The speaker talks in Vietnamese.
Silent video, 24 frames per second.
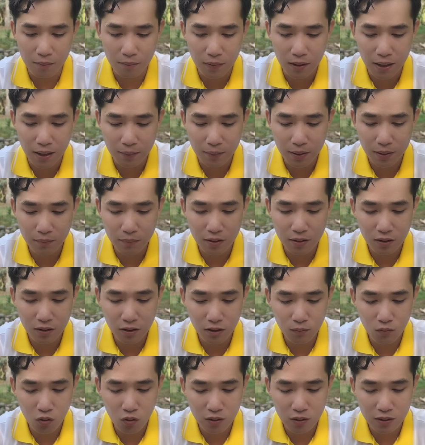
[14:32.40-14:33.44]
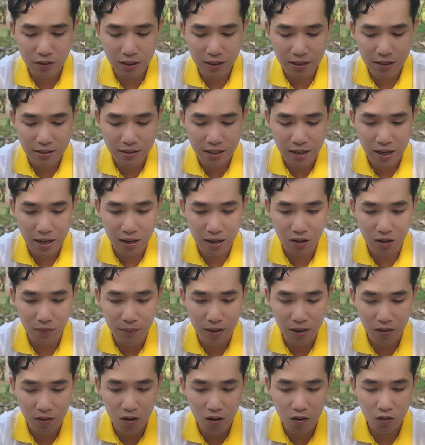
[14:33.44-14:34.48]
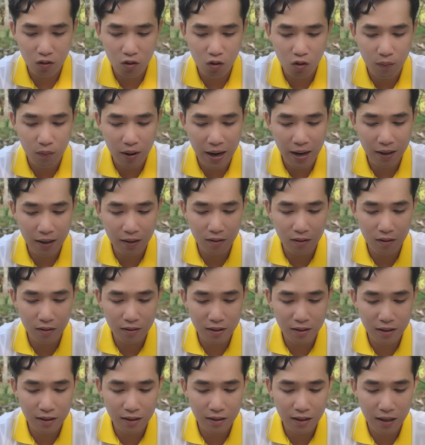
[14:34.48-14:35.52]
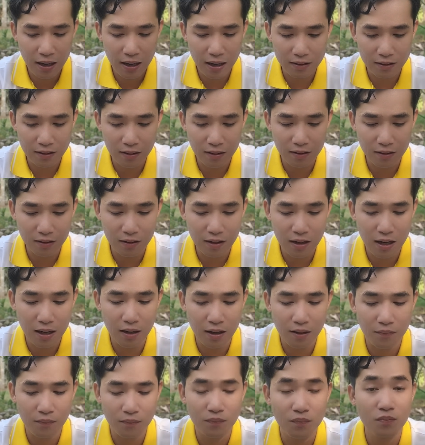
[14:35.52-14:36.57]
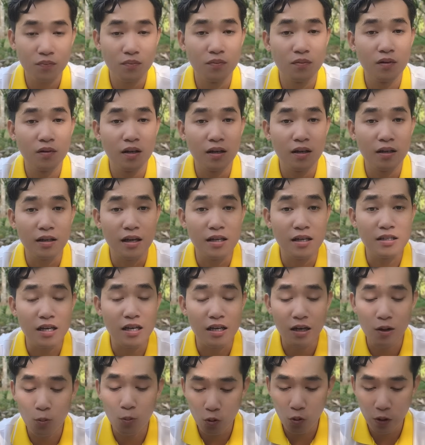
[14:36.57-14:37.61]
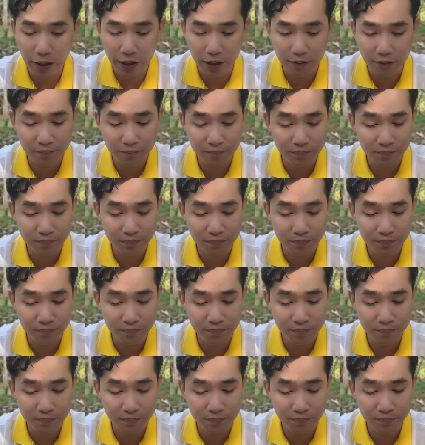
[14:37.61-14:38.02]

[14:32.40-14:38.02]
15x Bình Dương muốn chia sẻ cho bà con cô bác đó chính là từ à, nghệ sĩ Ngọc Quyền